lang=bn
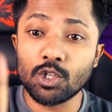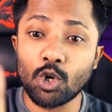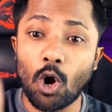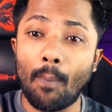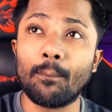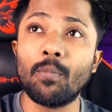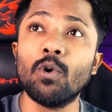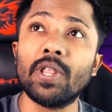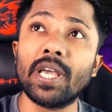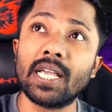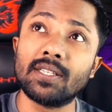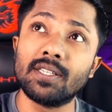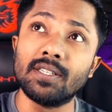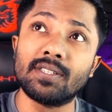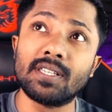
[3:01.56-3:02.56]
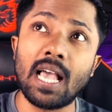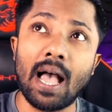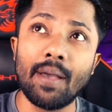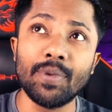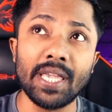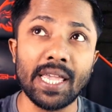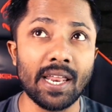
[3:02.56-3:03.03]
স্বপ্ন দেখেছিস যে
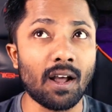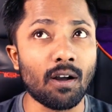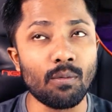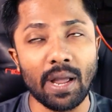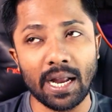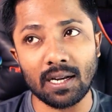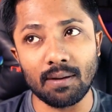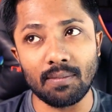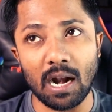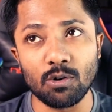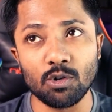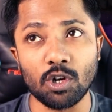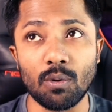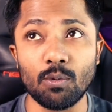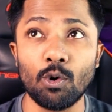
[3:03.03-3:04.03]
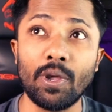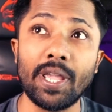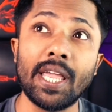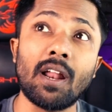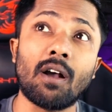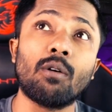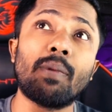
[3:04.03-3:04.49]
আমি এরকম একটা মানুষ হব
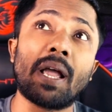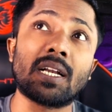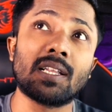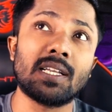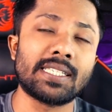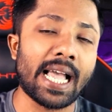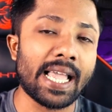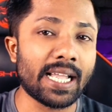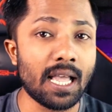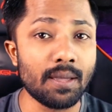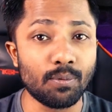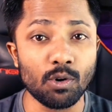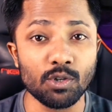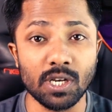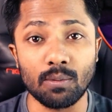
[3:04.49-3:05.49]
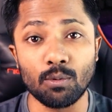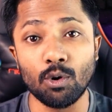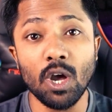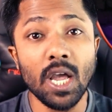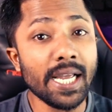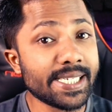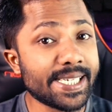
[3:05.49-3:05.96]
এরকম একটা জায়গায় পৌঁছাবো
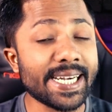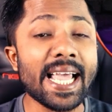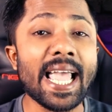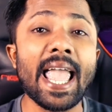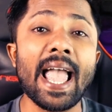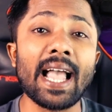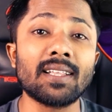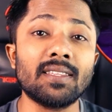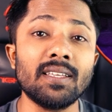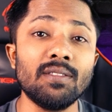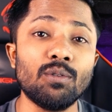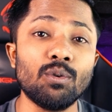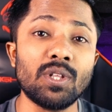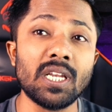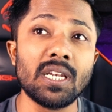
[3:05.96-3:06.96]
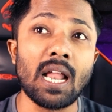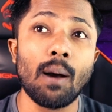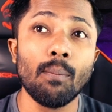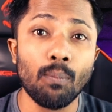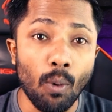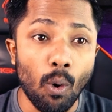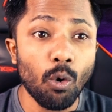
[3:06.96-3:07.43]
সেটা একদিন দুদিন না
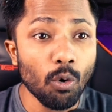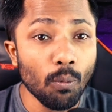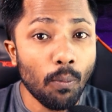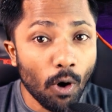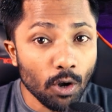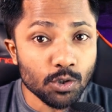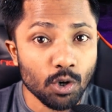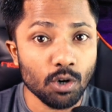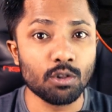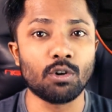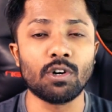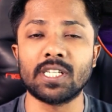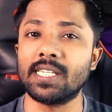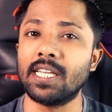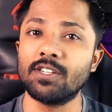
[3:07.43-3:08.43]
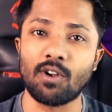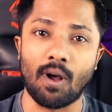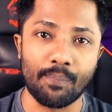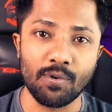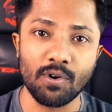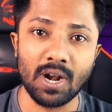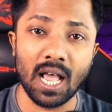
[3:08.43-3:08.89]
বহু বছর ধরে সেই
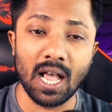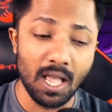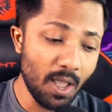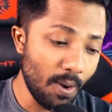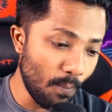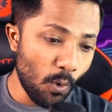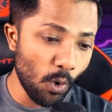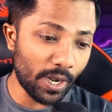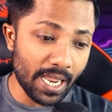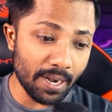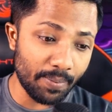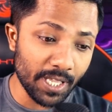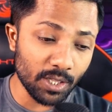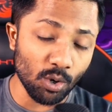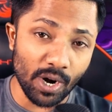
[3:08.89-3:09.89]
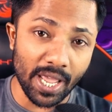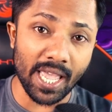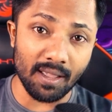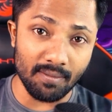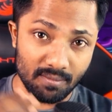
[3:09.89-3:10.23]
স্বপ্নটা বুকের ভিতরে